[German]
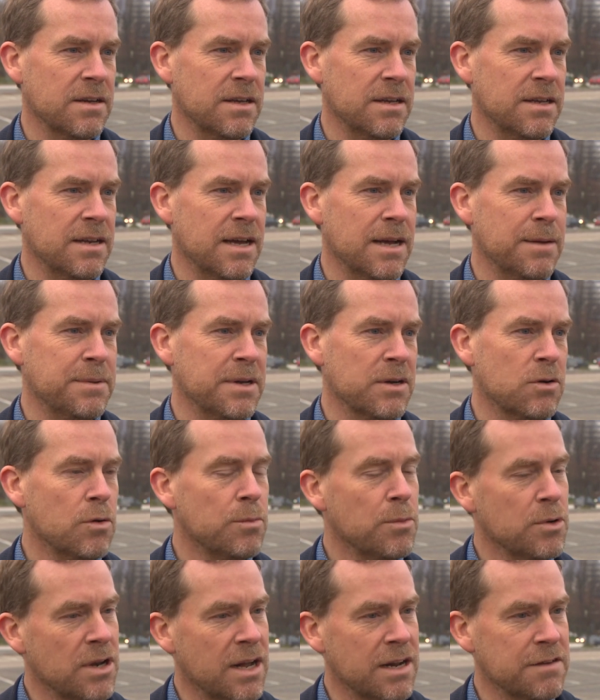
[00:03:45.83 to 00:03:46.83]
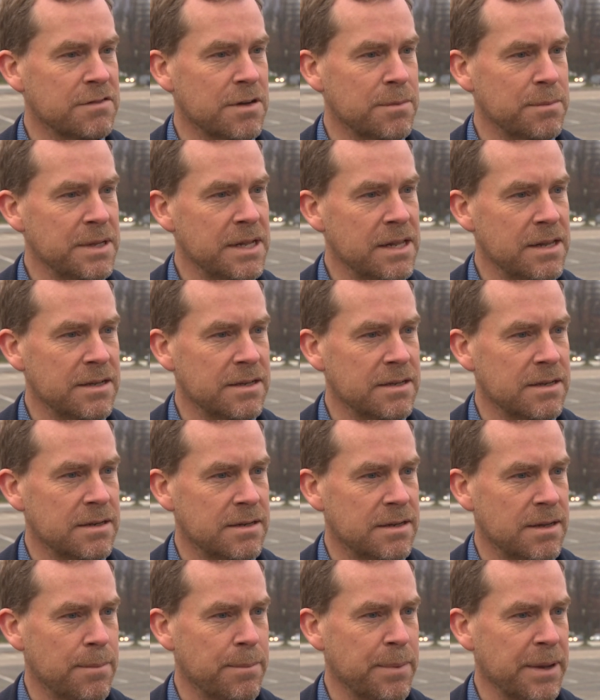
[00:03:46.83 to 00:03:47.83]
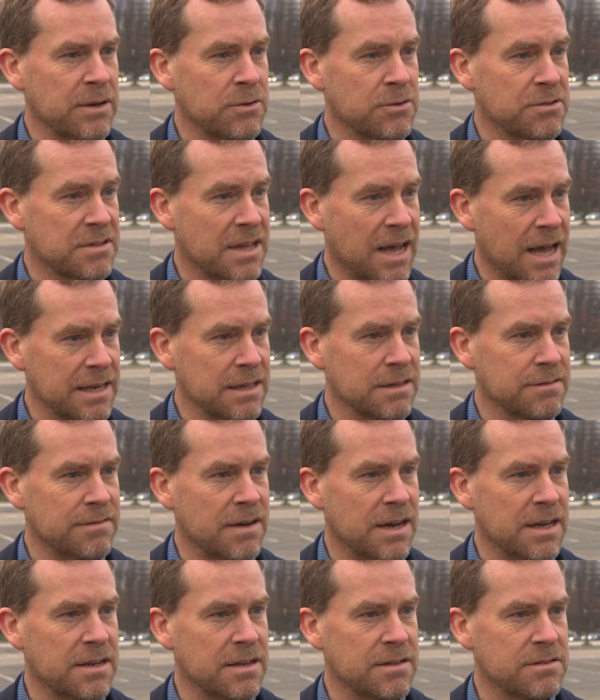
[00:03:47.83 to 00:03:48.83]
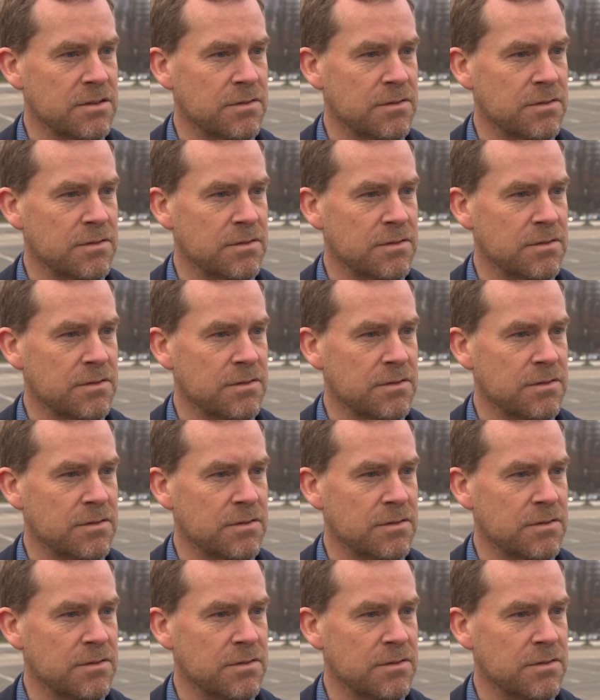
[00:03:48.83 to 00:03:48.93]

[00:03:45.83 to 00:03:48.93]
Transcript: innerhalb der kommunalen Familie, der bringt uns gar nicht weiter.